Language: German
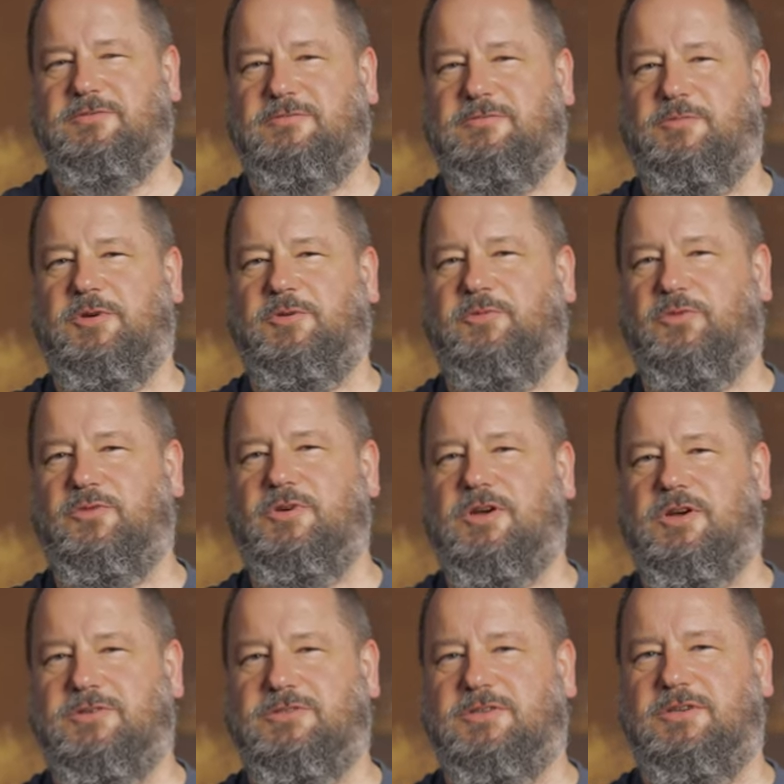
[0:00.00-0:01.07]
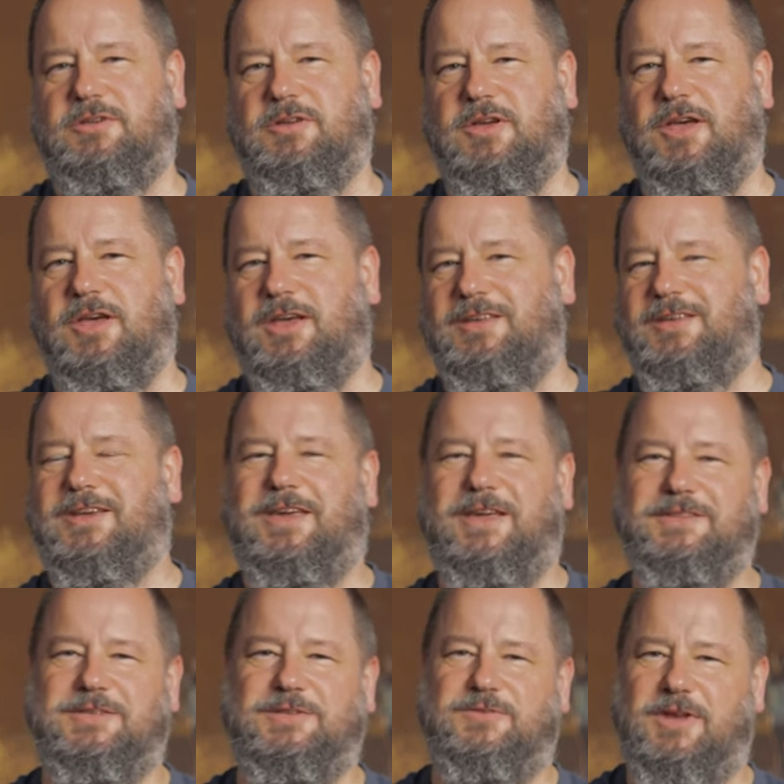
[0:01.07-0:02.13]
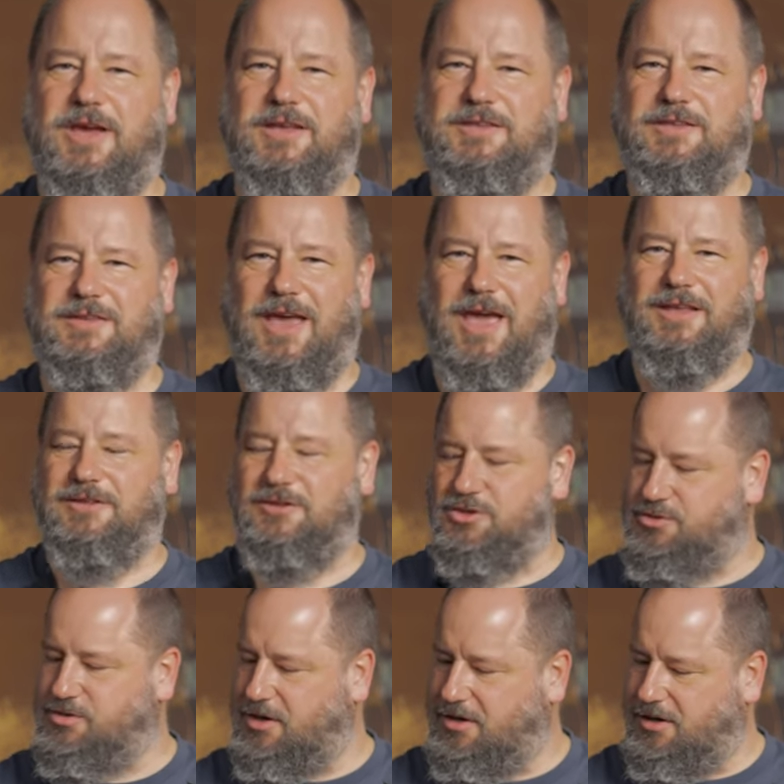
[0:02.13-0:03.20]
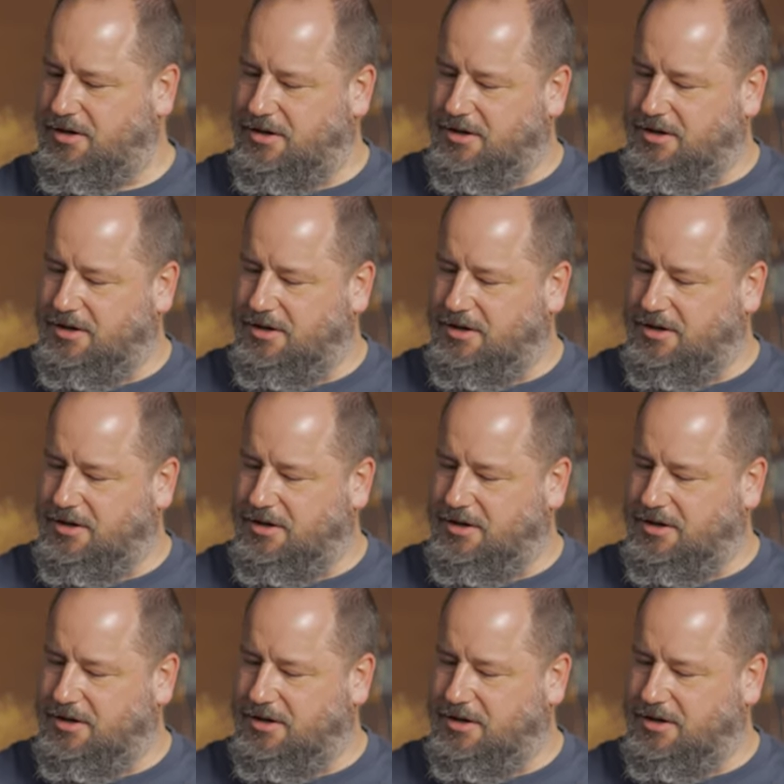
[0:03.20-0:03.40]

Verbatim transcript: wenn man im Frühjahr rausgeht, ihr kennt es vielleicht an den eigenen Schuhe,